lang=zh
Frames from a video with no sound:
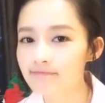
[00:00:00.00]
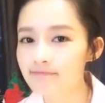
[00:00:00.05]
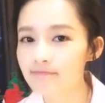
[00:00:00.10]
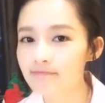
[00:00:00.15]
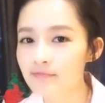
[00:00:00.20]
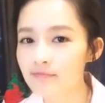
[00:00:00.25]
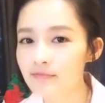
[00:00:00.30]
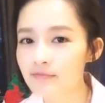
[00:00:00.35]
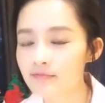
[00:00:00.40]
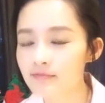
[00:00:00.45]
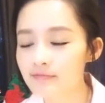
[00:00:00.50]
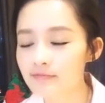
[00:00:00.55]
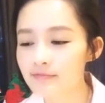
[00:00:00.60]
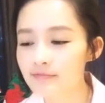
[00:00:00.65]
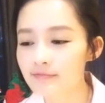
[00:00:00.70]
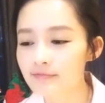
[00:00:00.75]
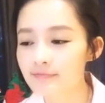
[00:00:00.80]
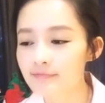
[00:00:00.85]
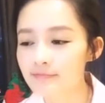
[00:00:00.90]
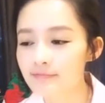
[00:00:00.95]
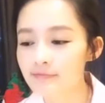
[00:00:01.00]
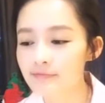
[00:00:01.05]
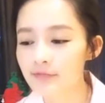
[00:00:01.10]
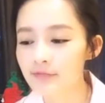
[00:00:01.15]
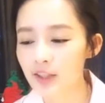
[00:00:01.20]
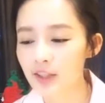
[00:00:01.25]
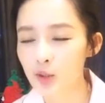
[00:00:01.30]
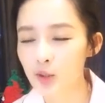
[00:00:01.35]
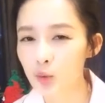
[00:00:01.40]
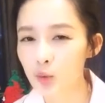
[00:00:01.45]
嗯，
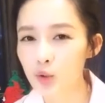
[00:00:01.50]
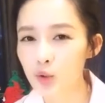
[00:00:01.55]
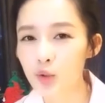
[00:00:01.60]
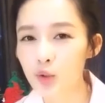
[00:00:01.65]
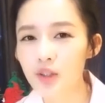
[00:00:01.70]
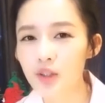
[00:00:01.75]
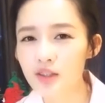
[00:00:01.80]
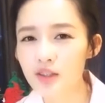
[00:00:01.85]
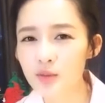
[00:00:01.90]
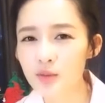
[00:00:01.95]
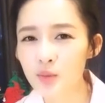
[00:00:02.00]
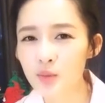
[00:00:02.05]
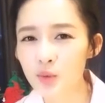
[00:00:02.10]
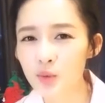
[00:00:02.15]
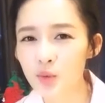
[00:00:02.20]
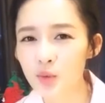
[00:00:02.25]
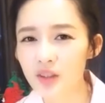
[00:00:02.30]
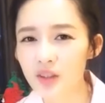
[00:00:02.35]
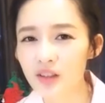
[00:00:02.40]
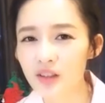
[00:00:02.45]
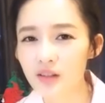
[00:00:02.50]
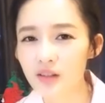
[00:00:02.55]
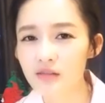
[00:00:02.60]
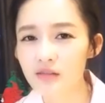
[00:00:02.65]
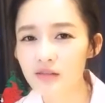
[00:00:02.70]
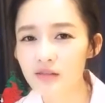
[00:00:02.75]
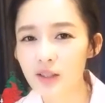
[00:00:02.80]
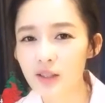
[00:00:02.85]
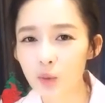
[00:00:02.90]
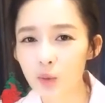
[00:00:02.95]
反正我说了这么
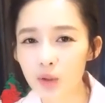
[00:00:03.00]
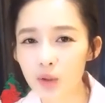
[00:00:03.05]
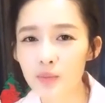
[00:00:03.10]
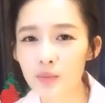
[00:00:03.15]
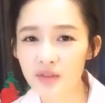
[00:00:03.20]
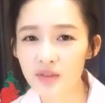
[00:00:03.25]
多了，